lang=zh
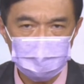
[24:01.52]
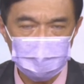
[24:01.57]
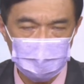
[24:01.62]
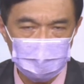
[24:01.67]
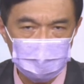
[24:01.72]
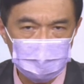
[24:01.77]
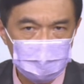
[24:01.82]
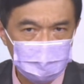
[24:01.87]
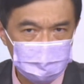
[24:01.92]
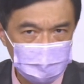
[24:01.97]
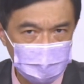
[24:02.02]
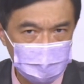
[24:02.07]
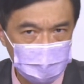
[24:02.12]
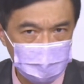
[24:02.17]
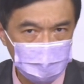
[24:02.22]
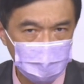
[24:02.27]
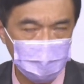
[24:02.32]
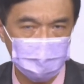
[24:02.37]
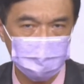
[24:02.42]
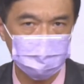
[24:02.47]
体认到现
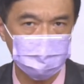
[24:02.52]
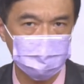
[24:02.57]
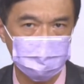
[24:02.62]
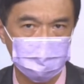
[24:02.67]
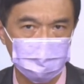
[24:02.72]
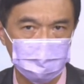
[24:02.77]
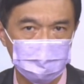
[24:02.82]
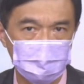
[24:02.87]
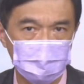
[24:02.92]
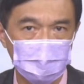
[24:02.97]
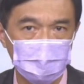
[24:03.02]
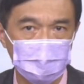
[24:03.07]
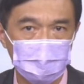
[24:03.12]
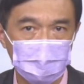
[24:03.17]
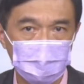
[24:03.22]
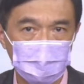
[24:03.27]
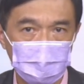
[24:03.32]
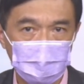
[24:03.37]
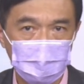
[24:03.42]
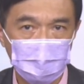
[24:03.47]
阶段的事实之后，
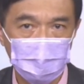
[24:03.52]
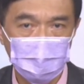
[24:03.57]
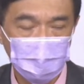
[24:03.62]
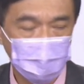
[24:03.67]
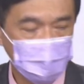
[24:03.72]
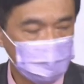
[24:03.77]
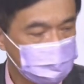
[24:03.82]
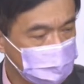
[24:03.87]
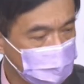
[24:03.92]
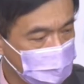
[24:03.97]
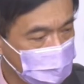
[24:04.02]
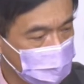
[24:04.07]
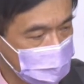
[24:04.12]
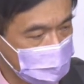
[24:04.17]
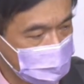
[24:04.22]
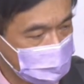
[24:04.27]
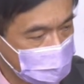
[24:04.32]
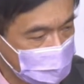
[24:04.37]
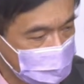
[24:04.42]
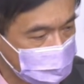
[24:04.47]
我说过
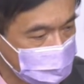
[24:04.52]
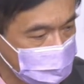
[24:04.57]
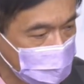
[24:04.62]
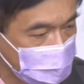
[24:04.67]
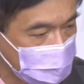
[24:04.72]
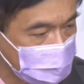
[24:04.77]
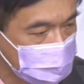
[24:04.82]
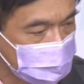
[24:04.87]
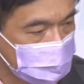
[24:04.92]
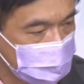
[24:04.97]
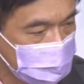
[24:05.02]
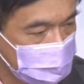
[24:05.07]
你才怎么样，